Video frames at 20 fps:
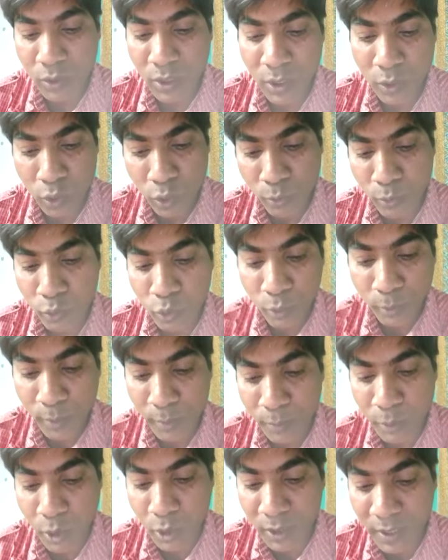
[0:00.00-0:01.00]
কি খুব খুব
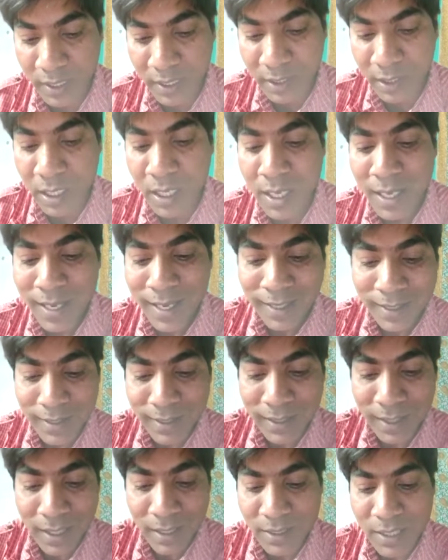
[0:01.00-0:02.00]
ইম্পর্টেন্ট
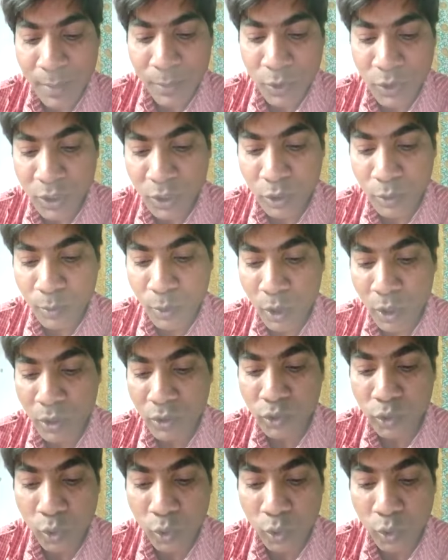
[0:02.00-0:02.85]
টিনের চামচের উপর